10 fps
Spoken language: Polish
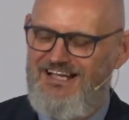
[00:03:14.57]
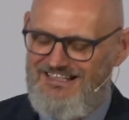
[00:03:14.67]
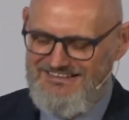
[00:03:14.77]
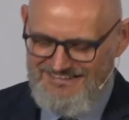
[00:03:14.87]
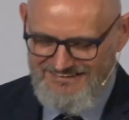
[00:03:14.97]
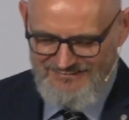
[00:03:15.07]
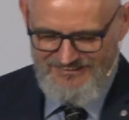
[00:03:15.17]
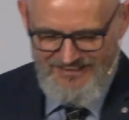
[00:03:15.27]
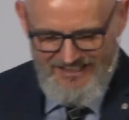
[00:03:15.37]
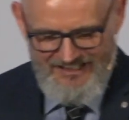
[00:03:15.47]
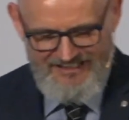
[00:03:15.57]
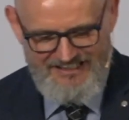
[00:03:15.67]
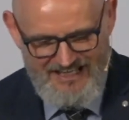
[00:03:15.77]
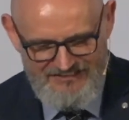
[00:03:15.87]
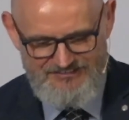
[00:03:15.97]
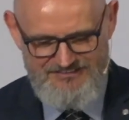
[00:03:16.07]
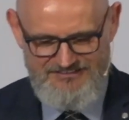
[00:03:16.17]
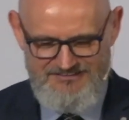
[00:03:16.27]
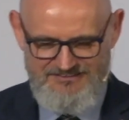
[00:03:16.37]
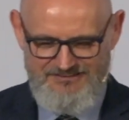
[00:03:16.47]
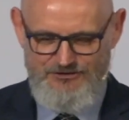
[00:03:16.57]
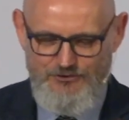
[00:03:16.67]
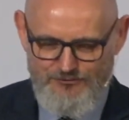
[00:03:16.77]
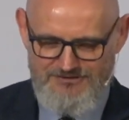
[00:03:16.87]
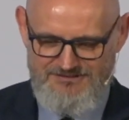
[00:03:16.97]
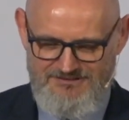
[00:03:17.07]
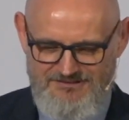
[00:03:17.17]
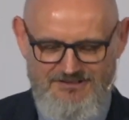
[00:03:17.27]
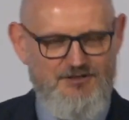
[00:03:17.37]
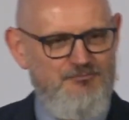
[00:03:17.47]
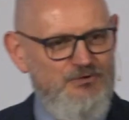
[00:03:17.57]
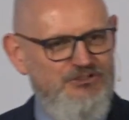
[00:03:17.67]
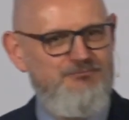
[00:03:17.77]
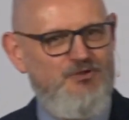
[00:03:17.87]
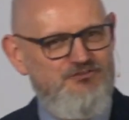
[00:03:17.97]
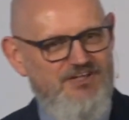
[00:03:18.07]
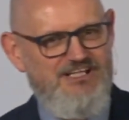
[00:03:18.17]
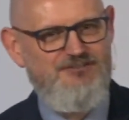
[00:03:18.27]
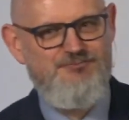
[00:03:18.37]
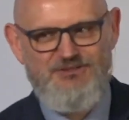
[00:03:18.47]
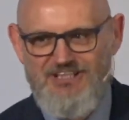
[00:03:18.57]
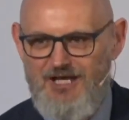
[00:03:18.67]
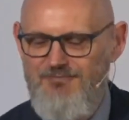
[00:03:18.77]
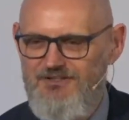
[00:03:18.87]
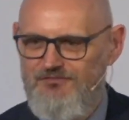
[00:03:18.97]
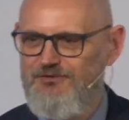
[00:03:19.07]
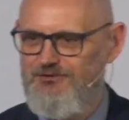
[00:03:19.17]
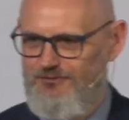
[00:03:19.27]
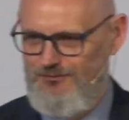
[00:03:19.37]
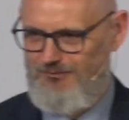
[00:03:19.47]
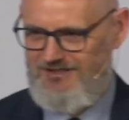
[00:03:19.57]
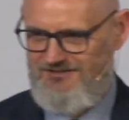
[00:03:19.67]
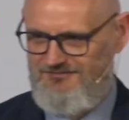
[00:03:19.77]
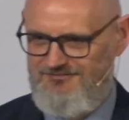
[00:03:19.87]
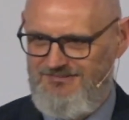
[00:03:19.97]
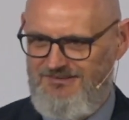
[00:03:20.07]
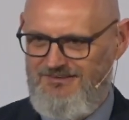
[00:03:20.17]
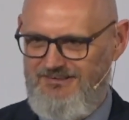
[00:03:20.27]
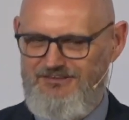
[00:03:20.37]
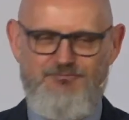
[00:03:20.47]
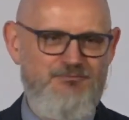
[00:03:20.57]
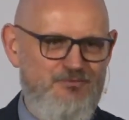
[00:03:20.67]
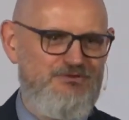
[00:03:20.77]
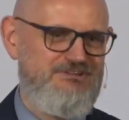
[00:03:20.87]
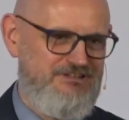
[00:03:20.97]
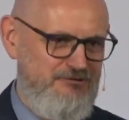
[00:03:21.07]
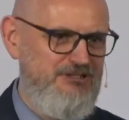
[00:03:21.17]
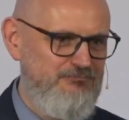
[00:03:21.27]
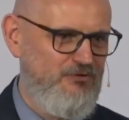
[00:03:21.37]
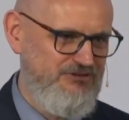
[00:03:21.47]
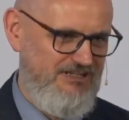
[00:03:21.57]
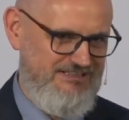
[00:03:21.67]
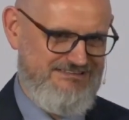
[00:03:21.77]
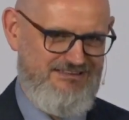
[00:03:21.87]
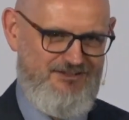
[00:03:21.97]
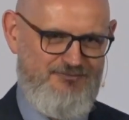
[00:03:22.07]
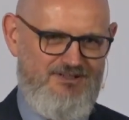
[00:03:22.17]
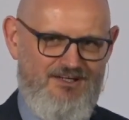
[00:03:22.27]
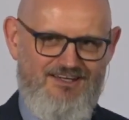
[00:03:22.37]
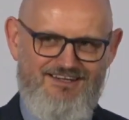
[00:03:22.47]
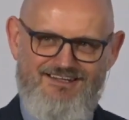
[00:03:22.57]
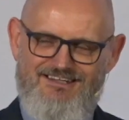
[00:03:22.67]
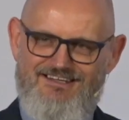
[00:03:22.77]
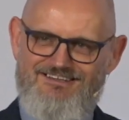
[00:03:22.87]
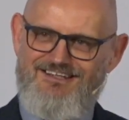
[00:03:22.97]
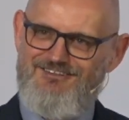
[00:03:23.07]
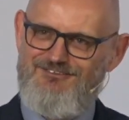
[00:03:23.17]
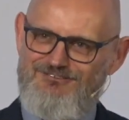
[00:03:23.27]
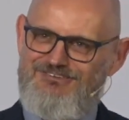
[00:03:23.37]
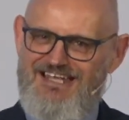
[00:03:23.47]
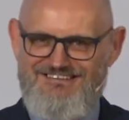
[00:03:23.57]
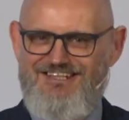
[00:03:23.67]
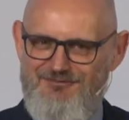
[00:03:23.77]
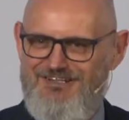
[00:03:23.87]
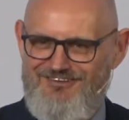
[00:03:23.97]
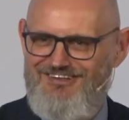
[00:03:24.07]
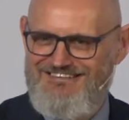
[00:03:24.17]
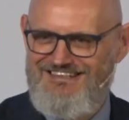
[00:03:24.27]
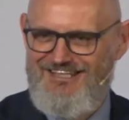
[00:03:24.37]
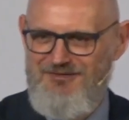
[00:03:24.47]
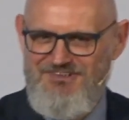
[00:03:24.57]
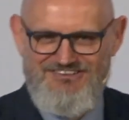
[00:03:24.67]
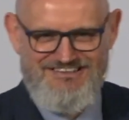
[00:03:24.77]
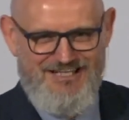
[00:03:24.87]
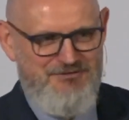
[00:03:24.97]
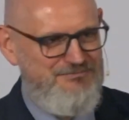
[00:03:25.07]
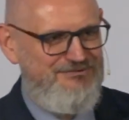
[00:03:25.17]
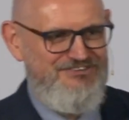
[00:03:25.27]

taka zasada, że każdy news musisz potwierdzić w przynajmniej dwóch źródłach, żeby móc się nim podzielić z innymi. Ja tak już tęsknię chyba trochę za takimi czasami, bo